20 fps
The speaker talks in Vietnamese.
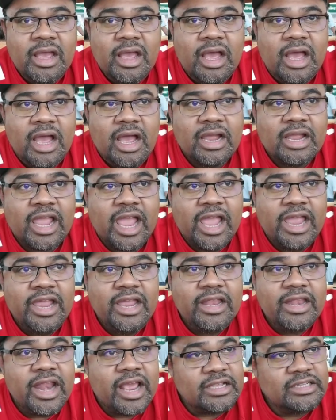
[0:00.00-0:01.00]
à,
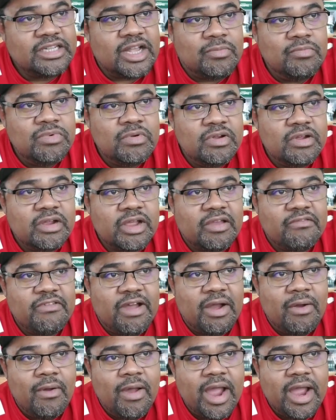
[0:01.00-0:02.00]
cái nét sống cái
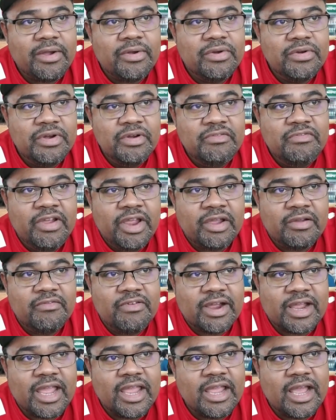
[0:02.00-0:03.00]
văn hóa của người Việt
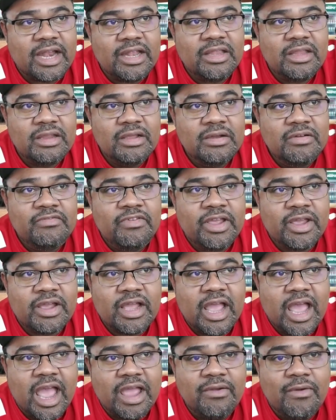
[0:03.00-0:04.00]
và cái cách người Việt
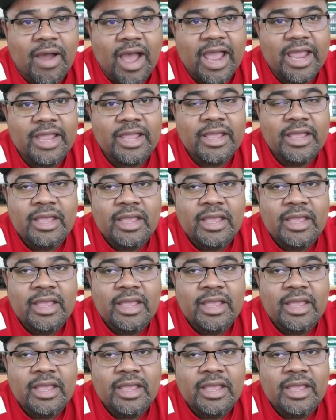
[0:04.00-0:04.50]
hải ngoại